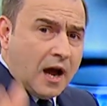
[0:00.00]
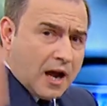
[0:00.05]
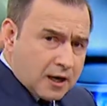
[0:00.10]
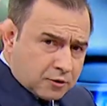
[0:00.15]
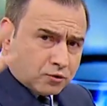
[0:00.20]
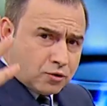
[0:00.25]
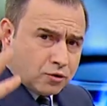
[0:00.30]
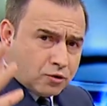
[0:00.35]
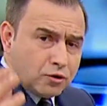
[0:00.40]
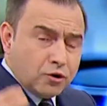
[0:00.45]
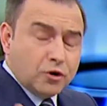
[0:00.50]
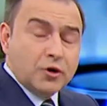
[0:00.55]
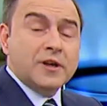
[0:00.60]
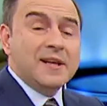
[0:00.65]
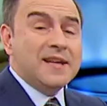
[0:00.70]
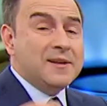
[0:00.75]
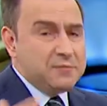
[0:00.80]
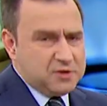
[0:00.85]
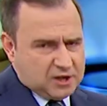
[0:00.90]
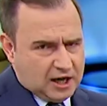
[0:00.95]
Her türlü
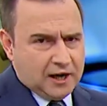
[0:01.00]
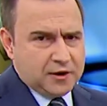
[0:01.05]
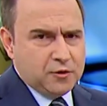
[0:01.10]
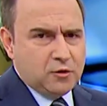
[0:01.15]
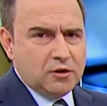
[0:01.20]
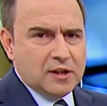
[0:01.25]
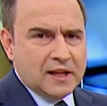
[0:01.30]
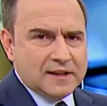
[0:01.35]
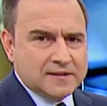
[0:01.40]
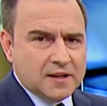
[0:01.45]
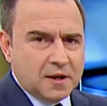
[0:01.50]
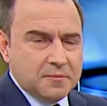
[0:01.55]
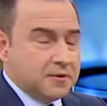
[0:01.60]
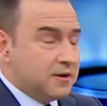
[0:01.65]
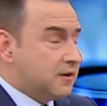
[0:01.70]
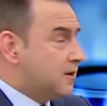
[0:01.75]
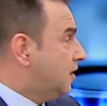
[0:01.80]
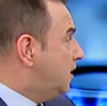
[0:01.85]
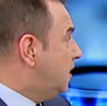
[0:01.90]
imkanı olan tabii.